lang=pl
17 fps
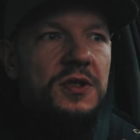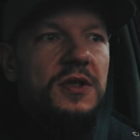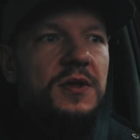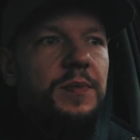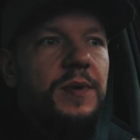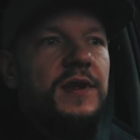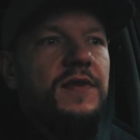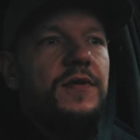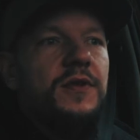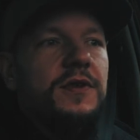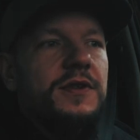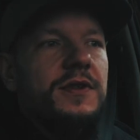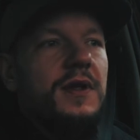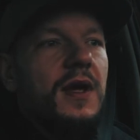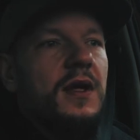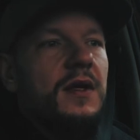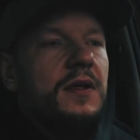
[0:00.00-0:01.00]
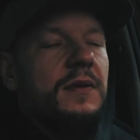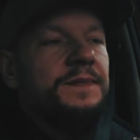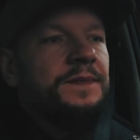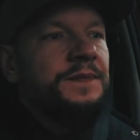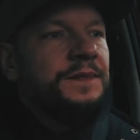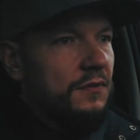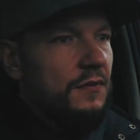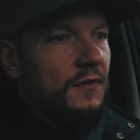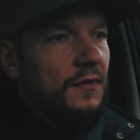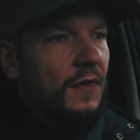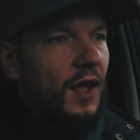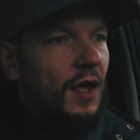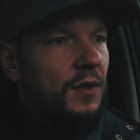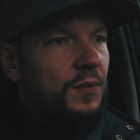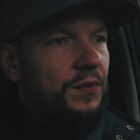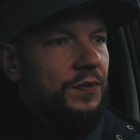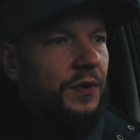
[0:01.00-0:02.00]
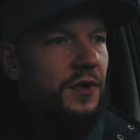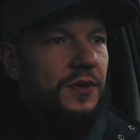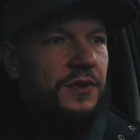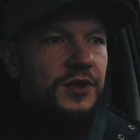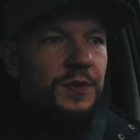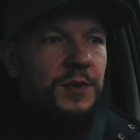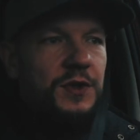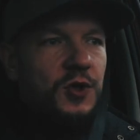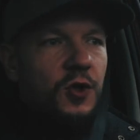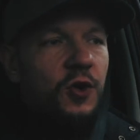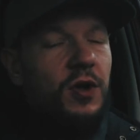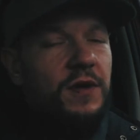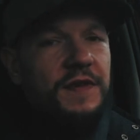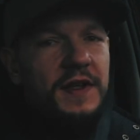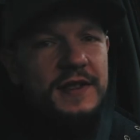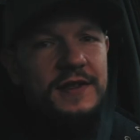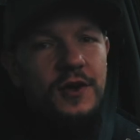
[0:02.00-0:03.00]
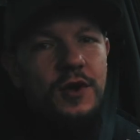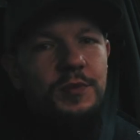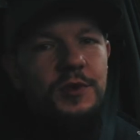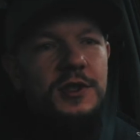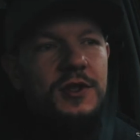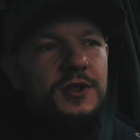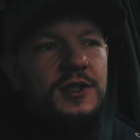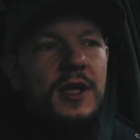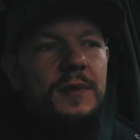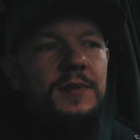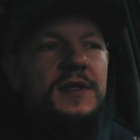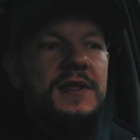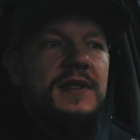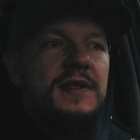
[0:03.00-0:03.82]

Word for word: i cierpliwość, tak? Bo żeby cokolwiek zrobić, to trzeba być